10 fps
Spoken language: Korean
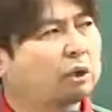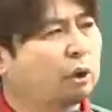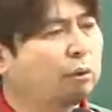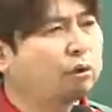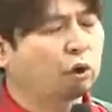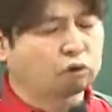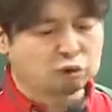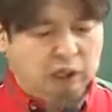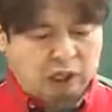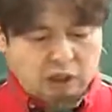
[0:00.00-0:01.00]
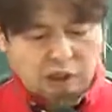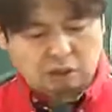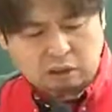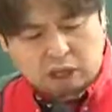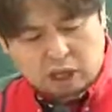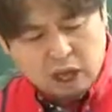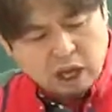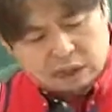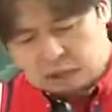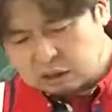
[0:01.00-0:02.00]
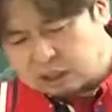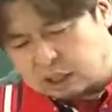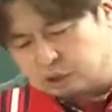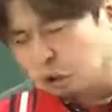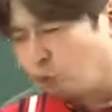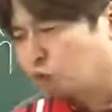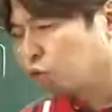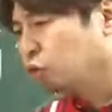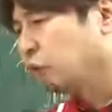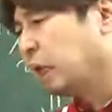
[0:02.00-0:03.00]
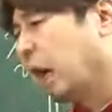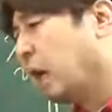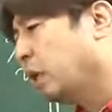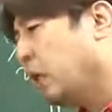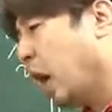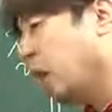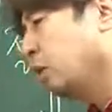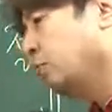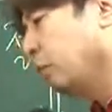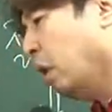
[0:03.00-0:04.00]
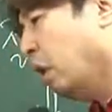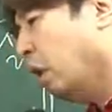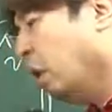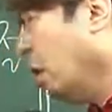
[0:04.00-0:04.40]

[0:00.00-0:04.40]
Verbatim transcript: 저보고 적중 잘한다 그러는데 사실 제가 적중을 잘하는 게 아니고요.